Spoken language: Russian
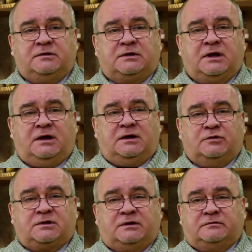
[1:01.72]
Вот. И
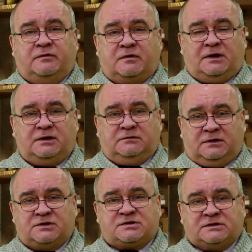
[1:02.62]
вот я в феврале,
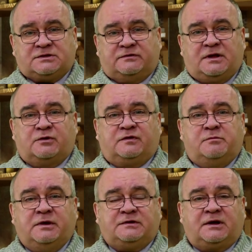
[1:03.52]
когда начинался второй
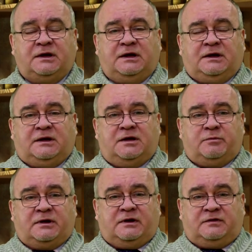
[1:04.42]
семестр, я
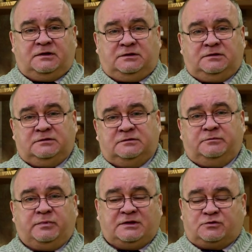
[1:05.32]
приносил
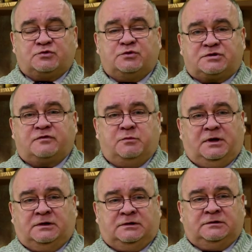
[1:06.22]
пять кусочков
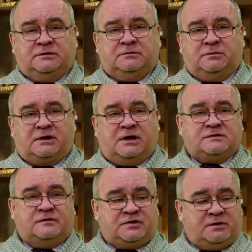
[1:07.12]
мела –
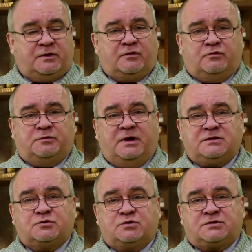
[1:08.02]
показывал всем, говорю, вот пять
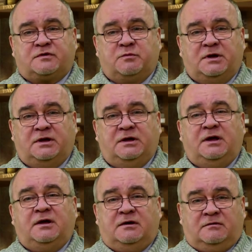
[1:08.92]
кусочков мела
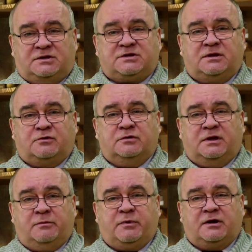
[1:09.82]
начала года
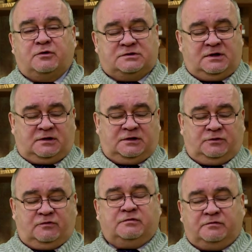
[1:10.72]
я принес, да,
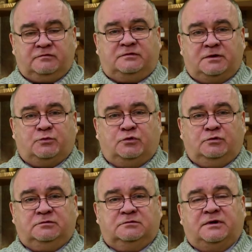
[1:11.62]
кладу в
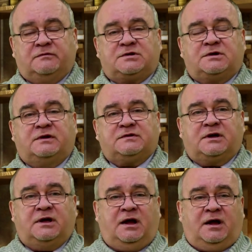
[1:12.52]
трибуну на ваших глазах.